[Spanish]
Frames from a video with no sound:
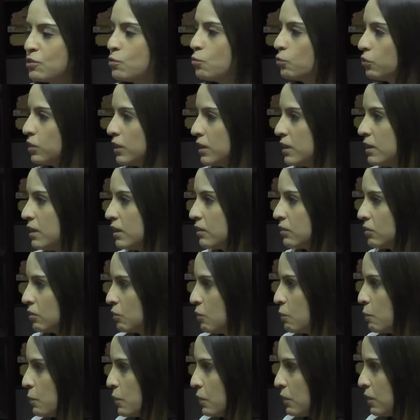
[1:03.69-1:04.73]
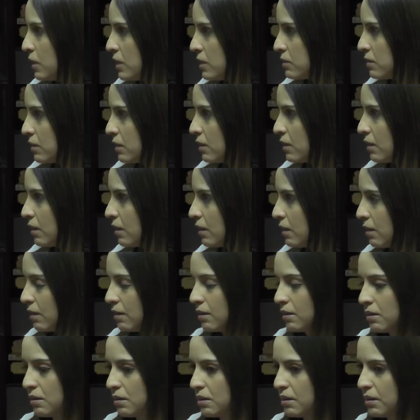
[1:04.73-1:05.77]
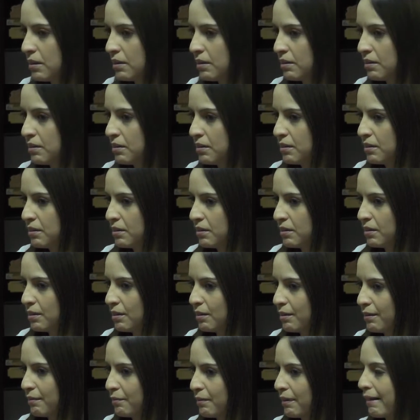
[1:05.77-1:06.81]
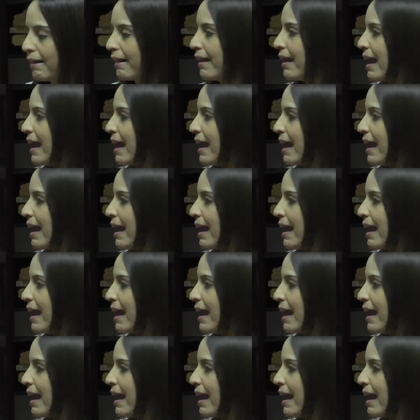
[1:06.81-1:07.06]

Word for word: Hola, yo soy Valentina García Bol, participé en la